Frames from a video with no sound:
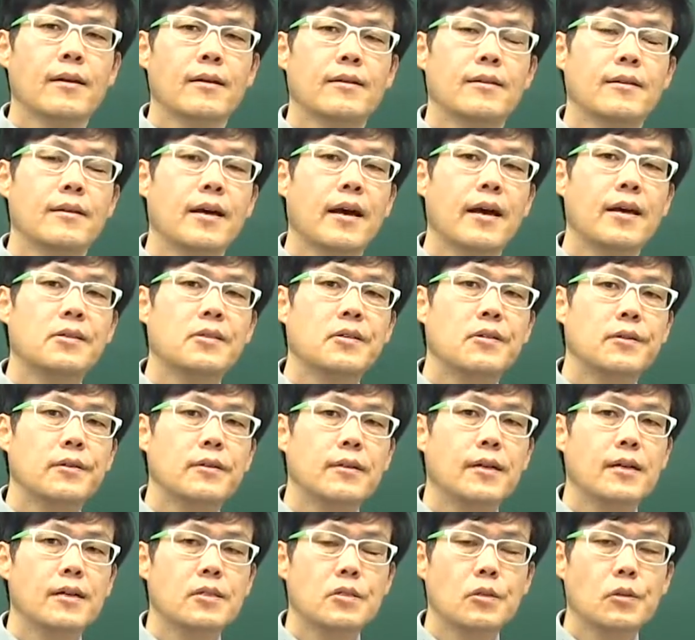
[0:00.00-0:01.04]
그
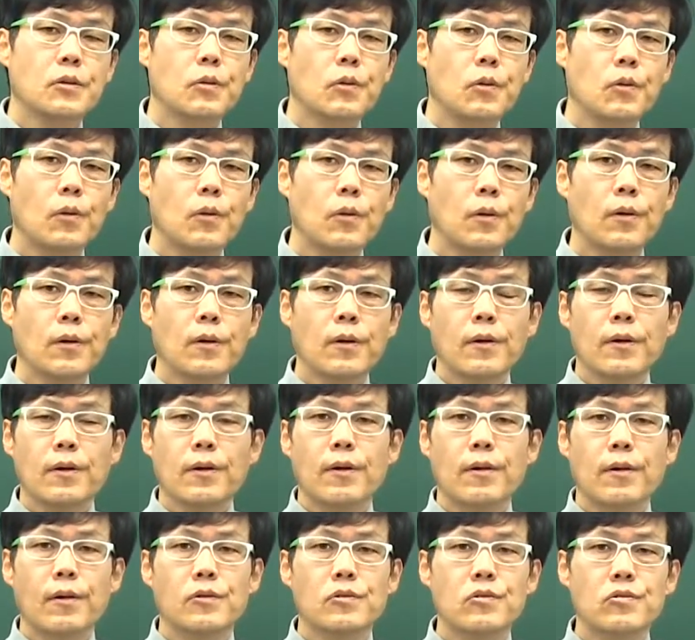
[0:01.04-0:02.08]
해설을 가지고
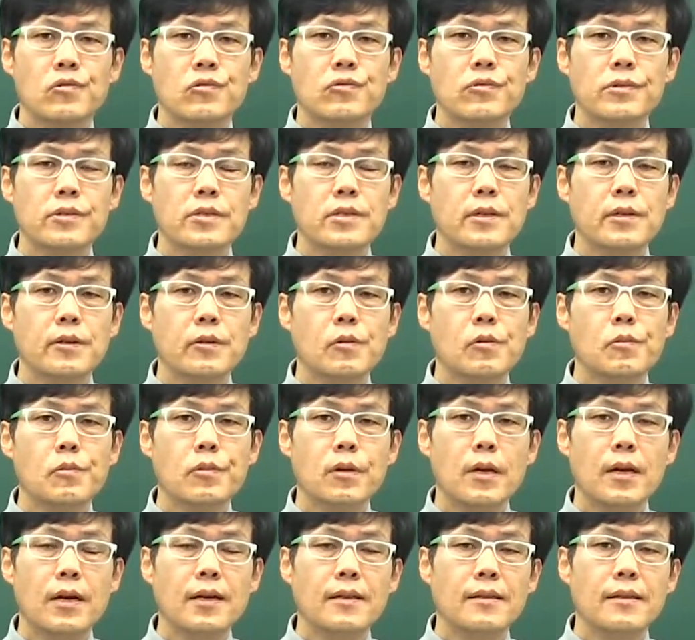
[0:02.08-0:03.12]
어, 충실히
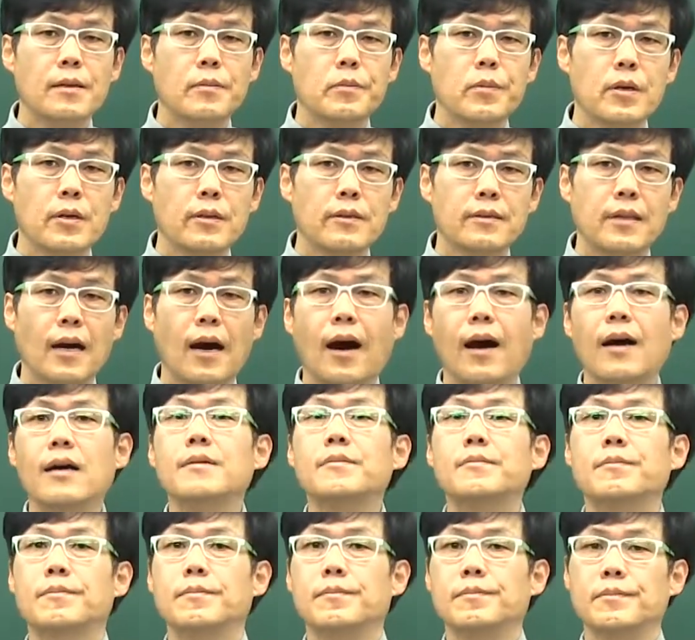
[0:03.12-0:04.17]
공부를 하게 되면
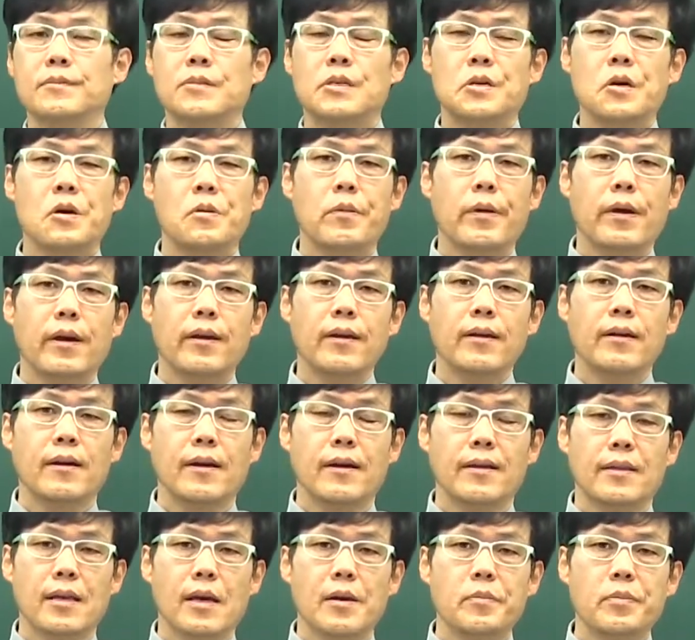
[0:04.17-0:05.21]
다음 음, 시험에
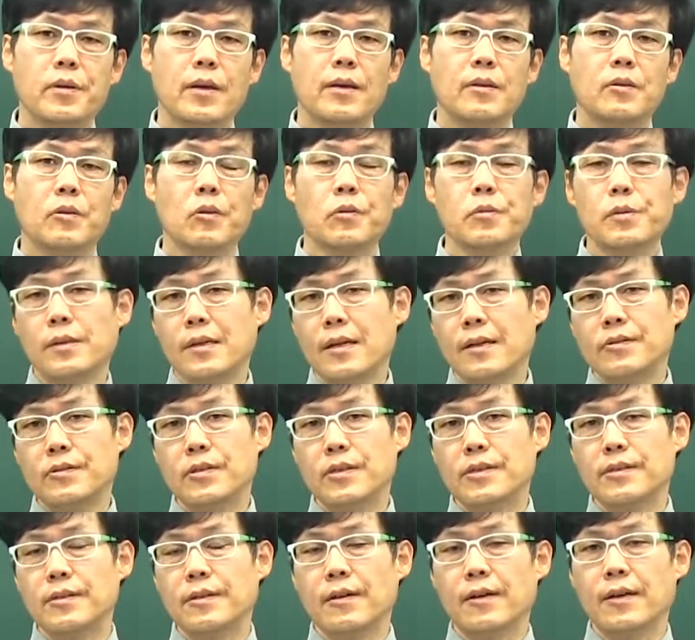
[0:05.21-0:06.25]
대비에 도움이 될
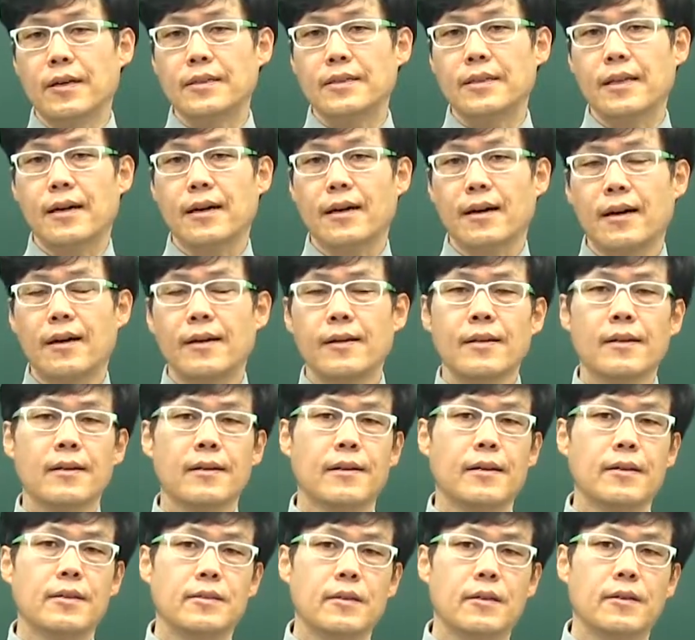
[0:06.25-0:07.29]
수 있을 것 같다.
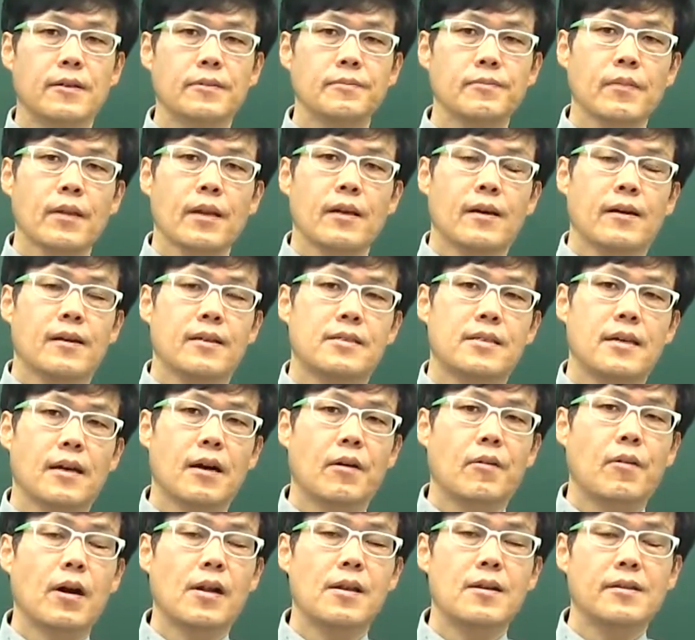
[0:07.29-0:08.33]
그래서
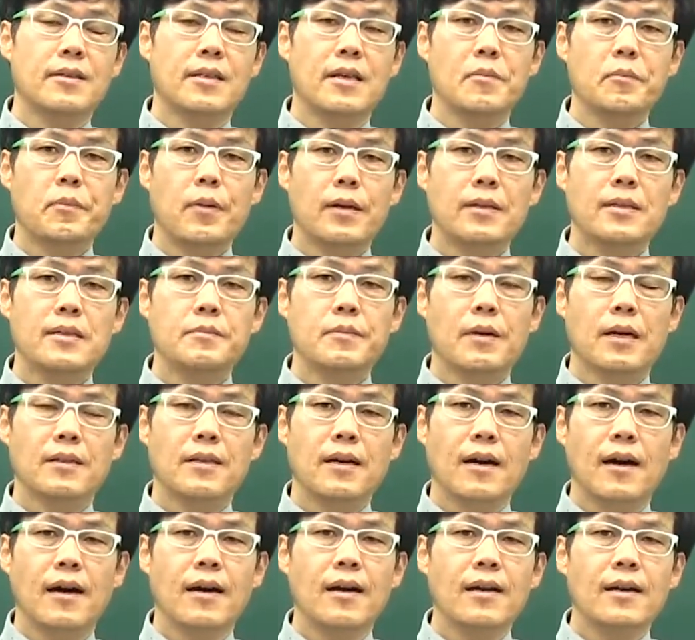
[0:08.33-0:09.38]
제가 관련된
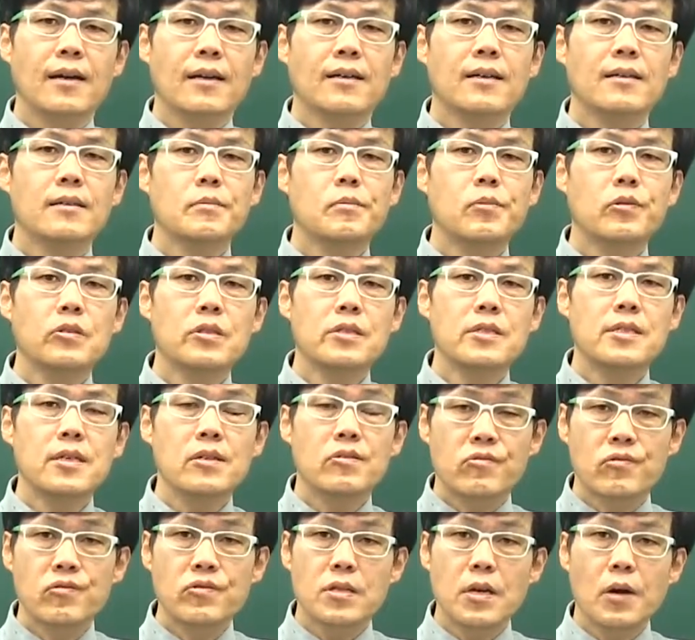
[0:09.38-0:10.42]
파트마다 그
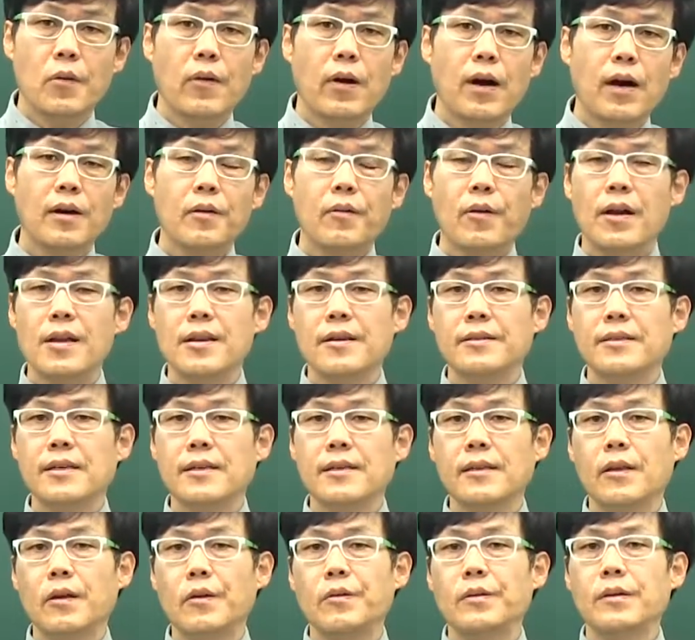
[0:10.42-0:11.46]
문제 주제와
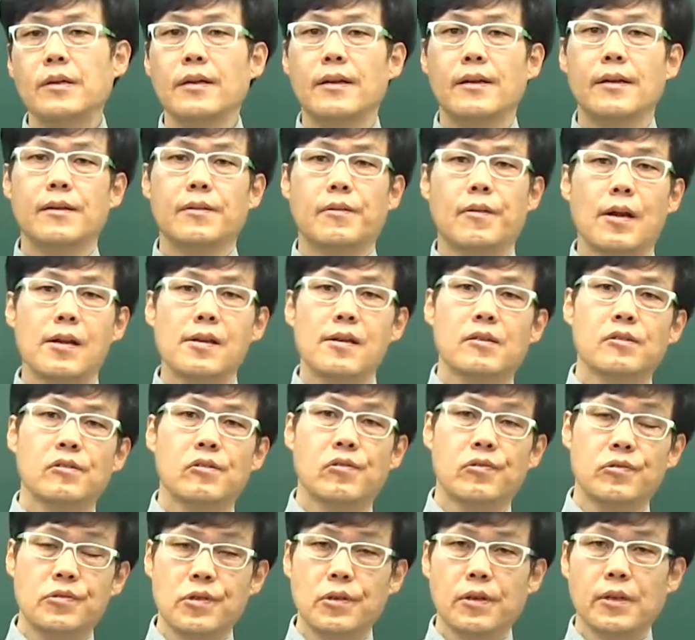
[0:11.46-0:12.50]
관련된 내용을 관련
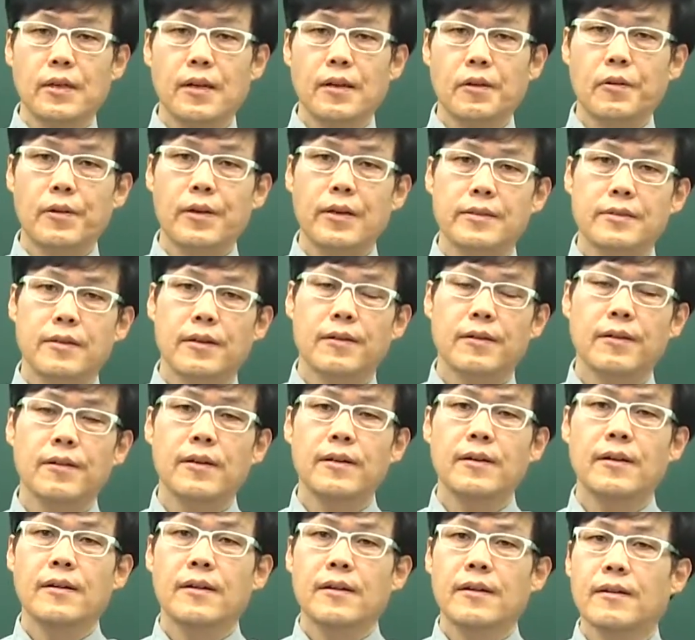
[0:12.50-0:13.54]
규정이라고 해서
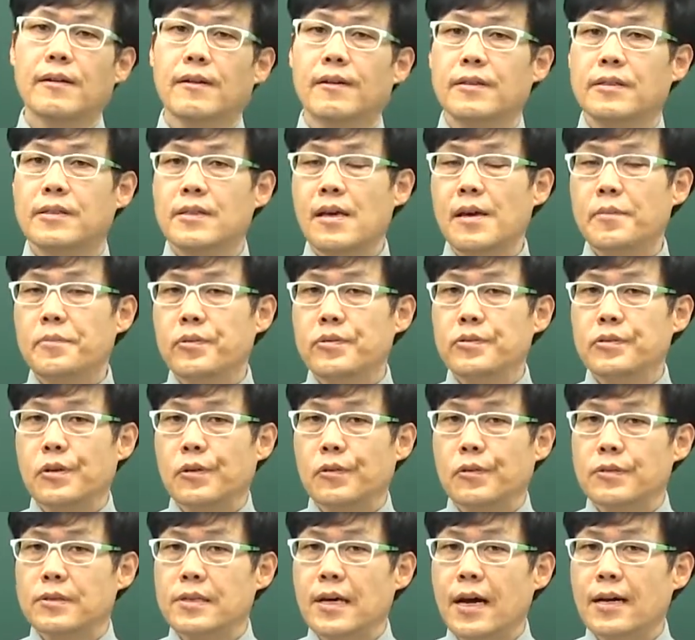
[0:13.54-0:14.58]
어,
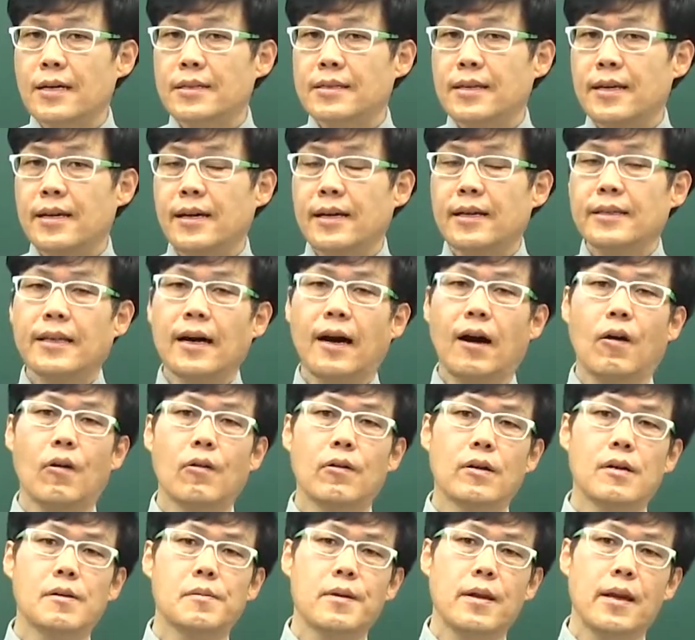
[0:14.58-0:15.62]
세부적으로 상세하게 다
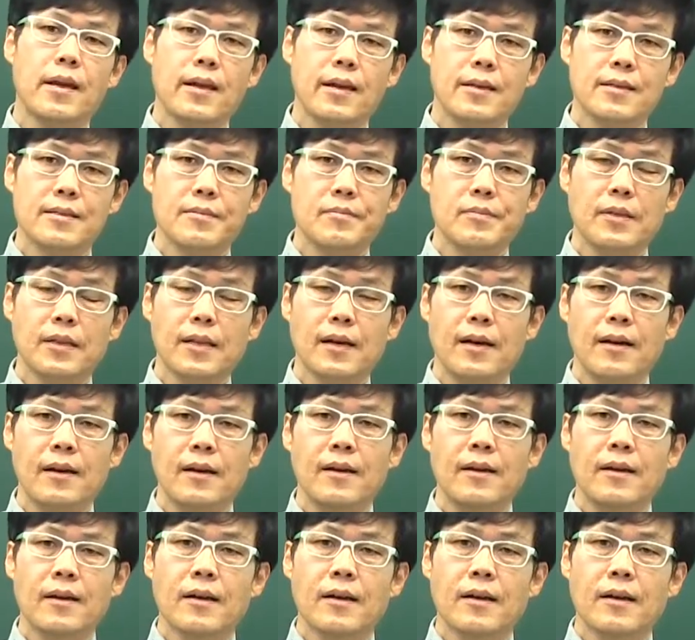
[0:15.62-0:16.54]
언급을 해놨습니다.